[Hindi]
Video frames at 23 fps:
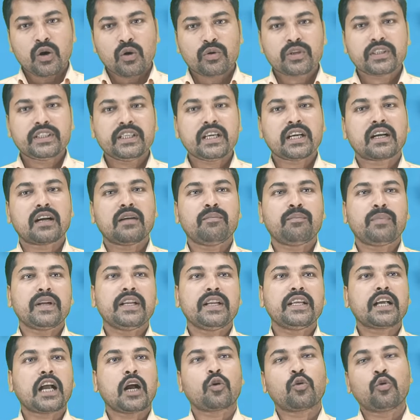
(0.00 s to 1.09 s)
और ये
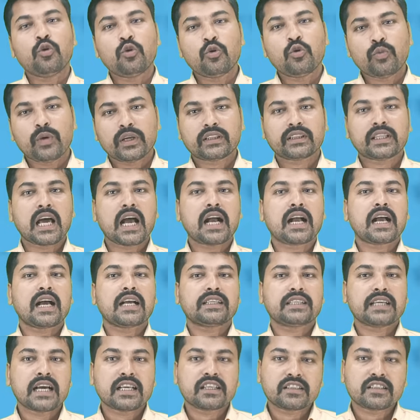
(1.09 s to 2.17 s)
कंपनी का गुणवत्ता का
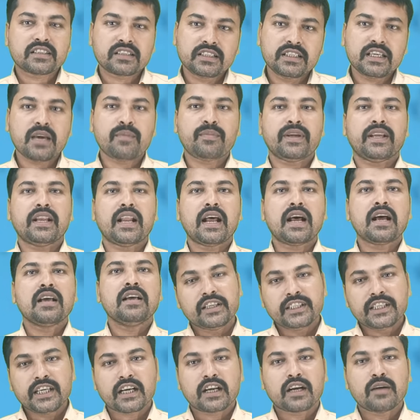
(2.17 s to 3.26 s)
जांच किए बिना
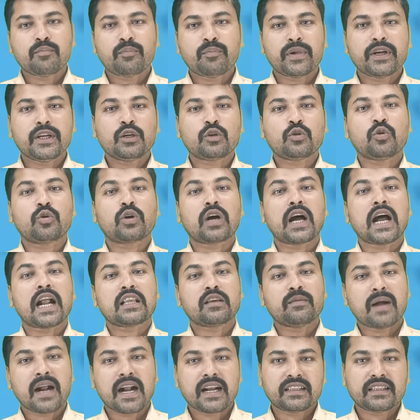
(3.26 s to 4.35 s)
ये कंपनी को
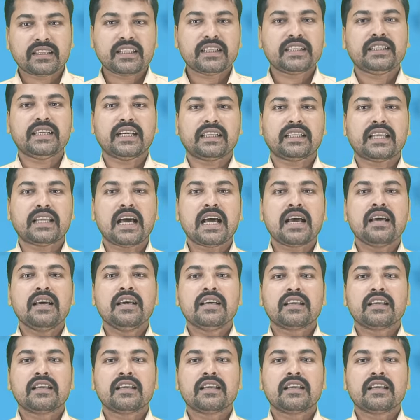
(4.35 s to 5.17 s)
कार्यभार दे दिया था